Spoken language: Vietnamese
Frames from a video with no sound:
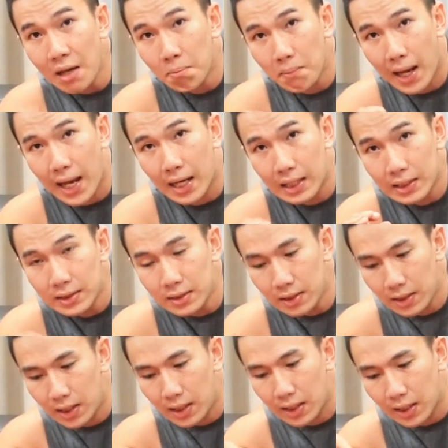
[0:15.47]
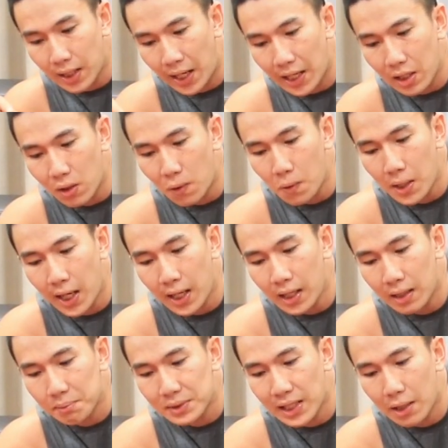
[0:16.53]
các bạn lướt lên hãy cố
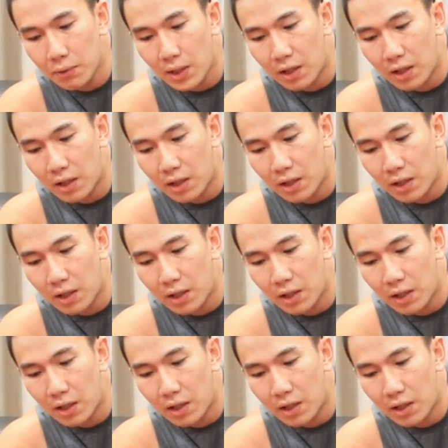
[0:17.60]
gắng làm sao